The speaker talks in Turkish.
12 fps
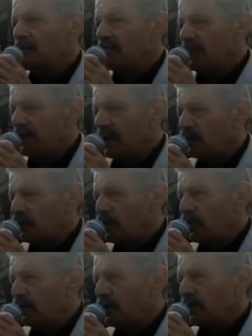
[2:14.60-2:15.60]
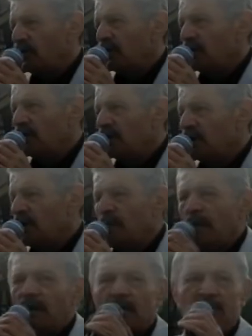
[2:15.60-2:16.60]
vidancör,
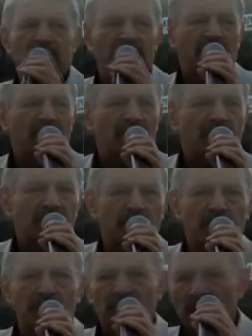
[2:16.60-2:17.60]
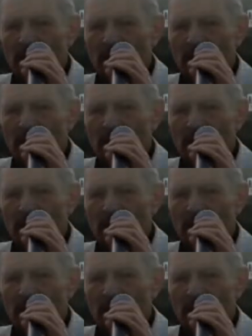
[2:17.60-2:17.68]
yıkama araçları lazımdı.